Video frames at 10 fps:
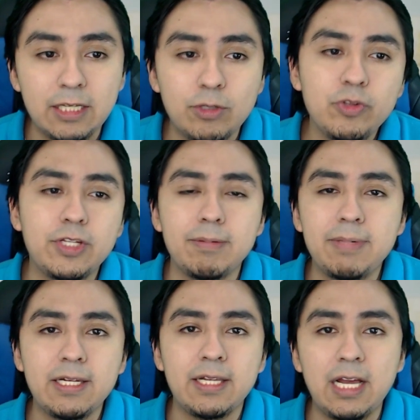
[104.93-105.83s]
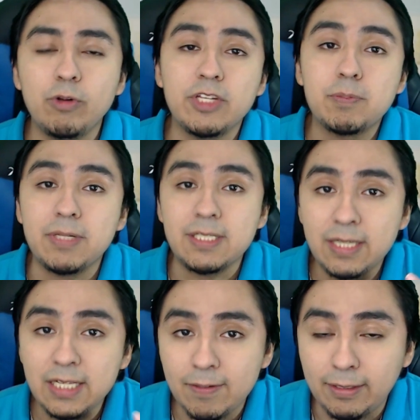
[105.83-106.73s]
¿De dónde viene? Algo de
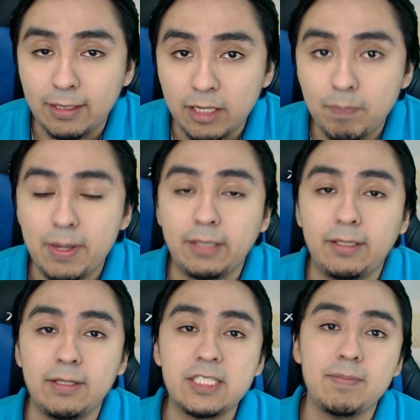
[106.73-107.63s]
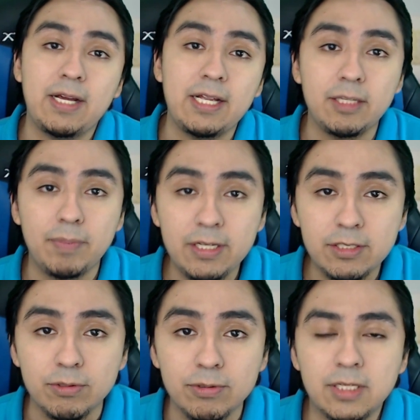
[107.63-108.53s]
especial debe tener para tener semejante
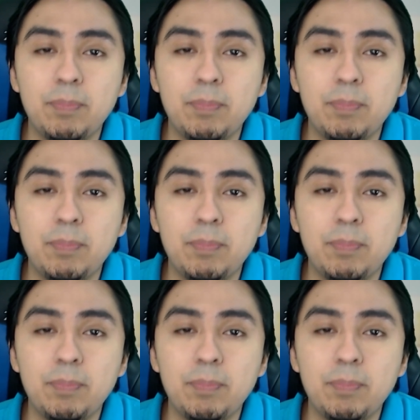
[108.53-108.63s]
precio.